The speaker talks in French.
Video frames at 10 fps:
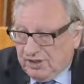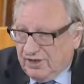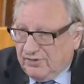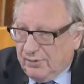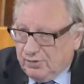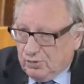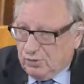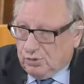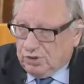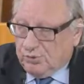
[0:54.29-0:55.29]
les informations
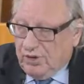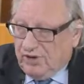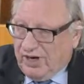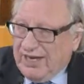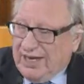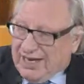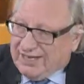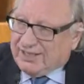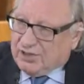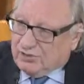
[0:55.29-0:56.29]
que j'ai pu avoir et
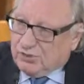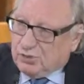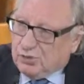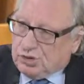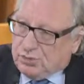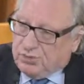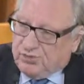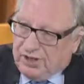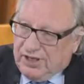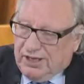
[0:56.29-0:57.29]
les interventions que j'ai pu
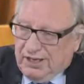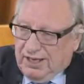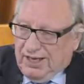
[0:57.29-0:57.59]
faire.